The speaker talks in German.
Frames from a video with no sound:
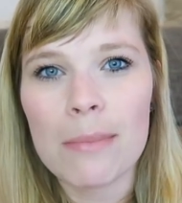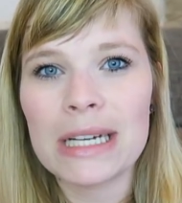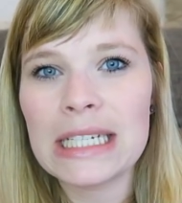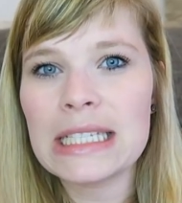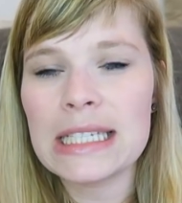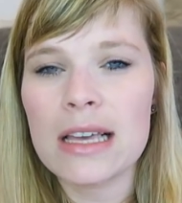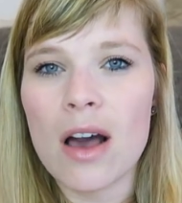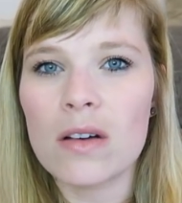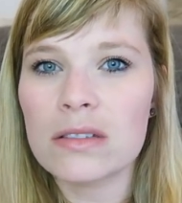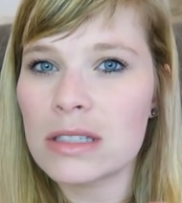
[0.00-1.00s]
Man liest
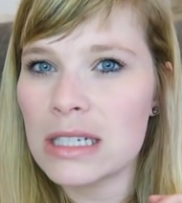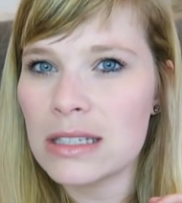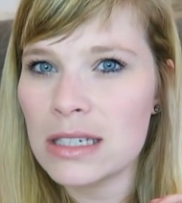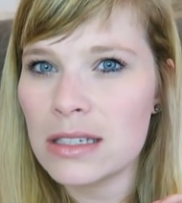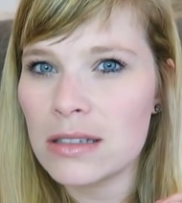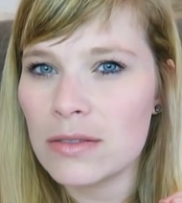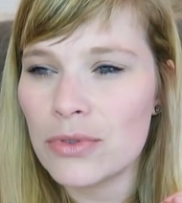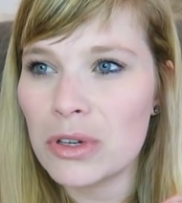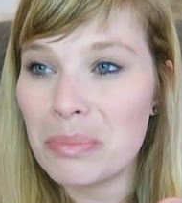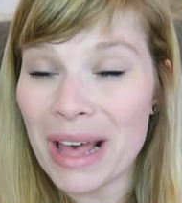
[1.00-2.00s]
hier aus den Sichten
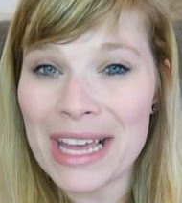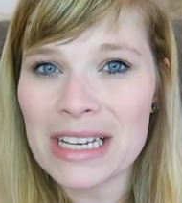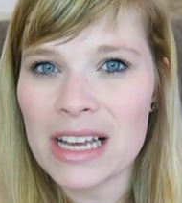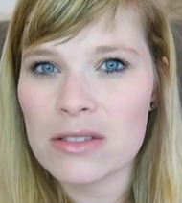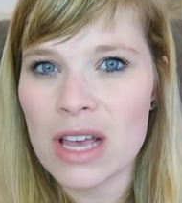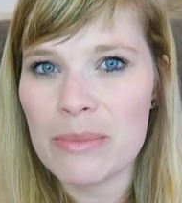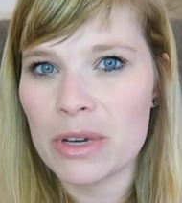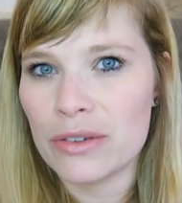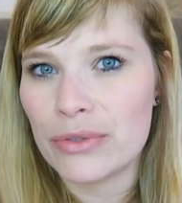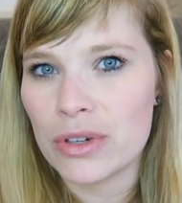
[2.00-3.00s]
von beiden, also
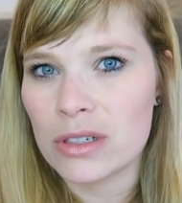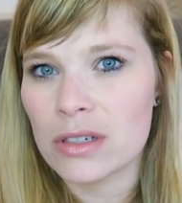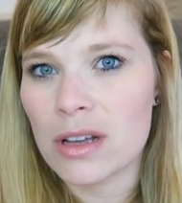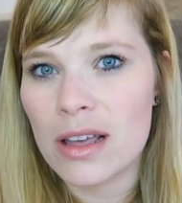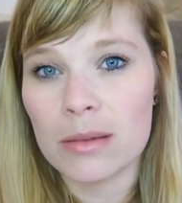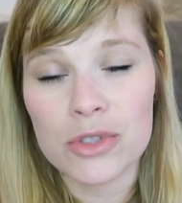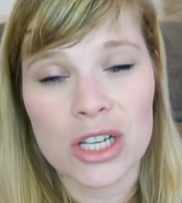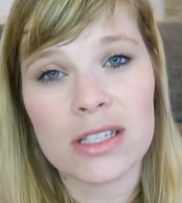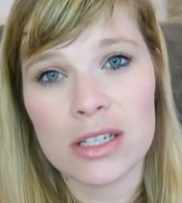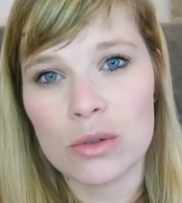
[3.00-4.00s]
einmal von ähm,
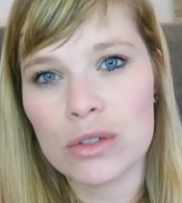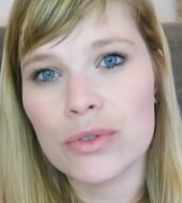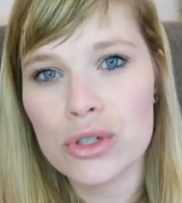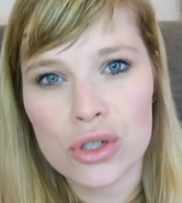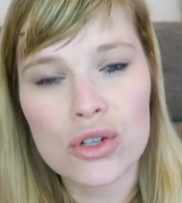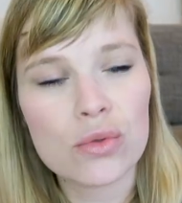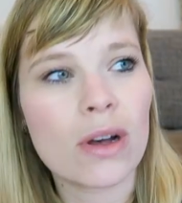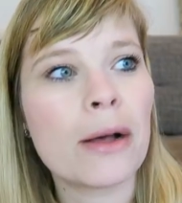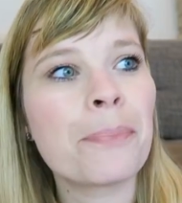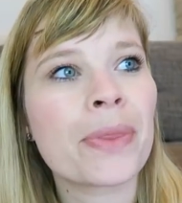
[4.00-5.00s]
Jesse und von
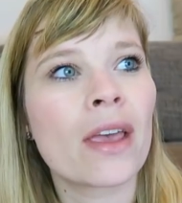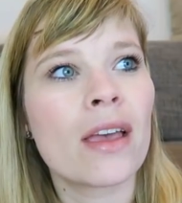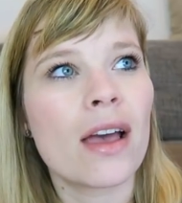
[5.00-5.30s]
Joshua.